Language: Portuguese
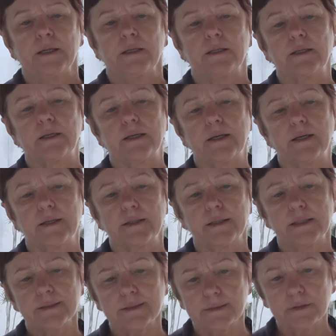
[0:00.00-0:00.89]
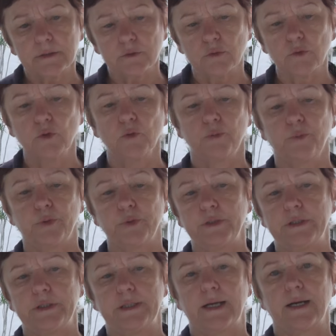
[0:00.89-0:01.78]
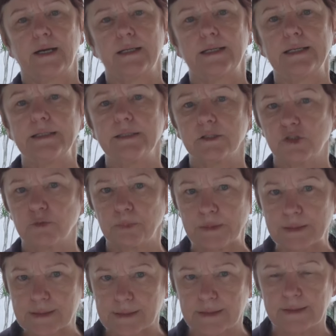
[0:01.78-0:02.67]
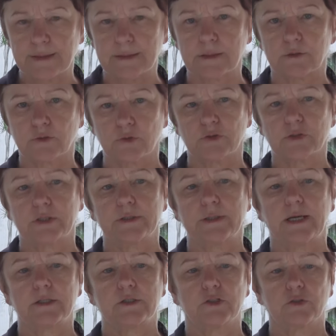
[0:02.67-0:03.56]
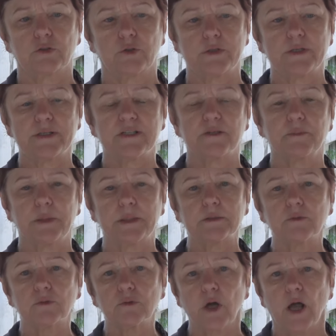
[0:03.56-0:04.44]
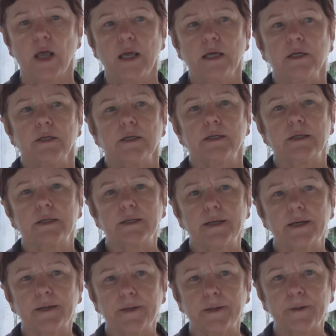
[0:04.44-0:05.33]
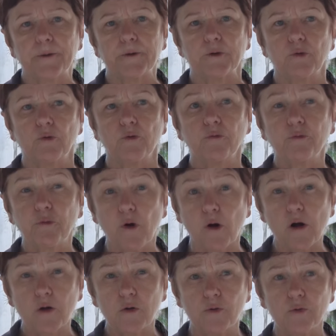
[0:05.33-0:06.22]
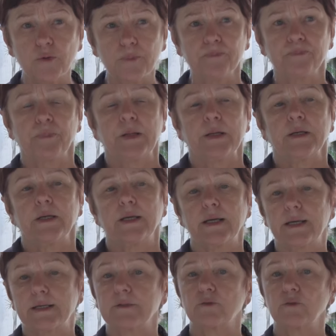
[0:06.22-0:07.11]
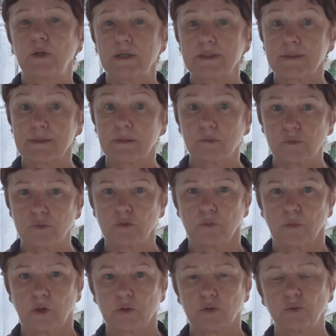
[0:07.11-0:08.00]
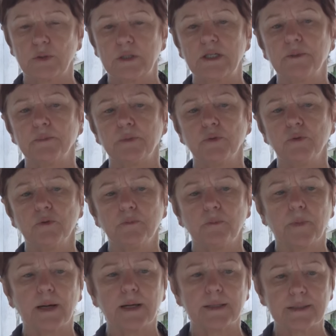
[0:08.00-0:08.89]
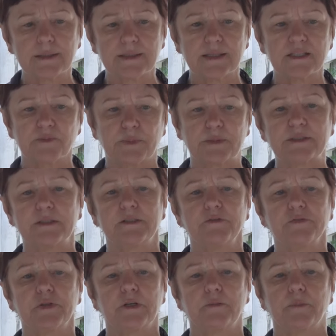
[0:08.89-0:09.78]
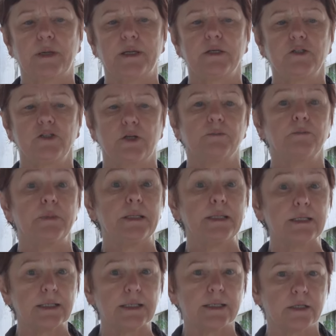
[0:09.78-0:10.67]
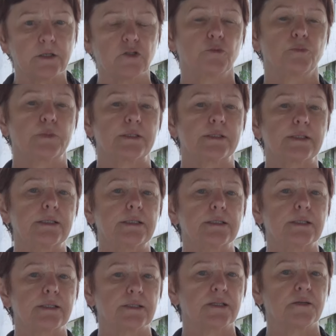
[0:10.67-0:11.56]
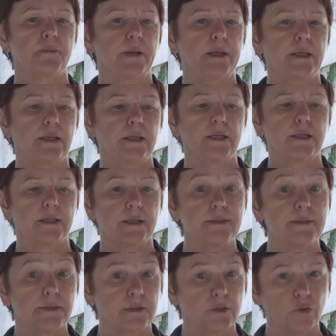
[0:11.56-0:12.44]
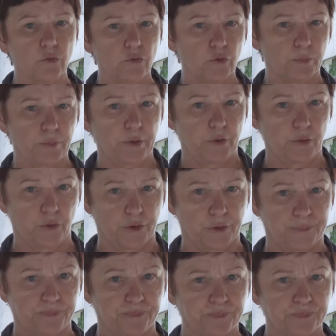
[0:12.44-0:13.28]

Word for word: eh nesse grupo e na linha de pesquisa Sociedade e Conhecimento, eh, o foco é educação de um modo amplo, mas especificamente a minha área de pesquisa também é ensino superior.